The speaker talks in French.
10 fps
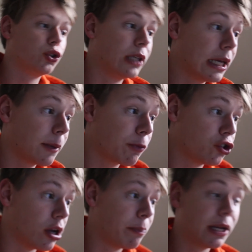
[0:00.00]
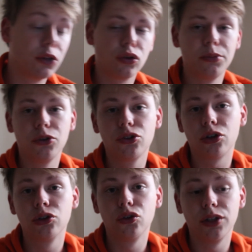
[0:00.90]
je suis deg, je suis à peine à 3 minutes
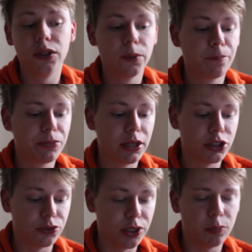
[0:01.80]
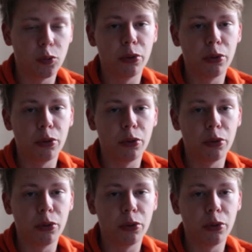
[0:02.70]
30 de vidéo et j'ai fini mon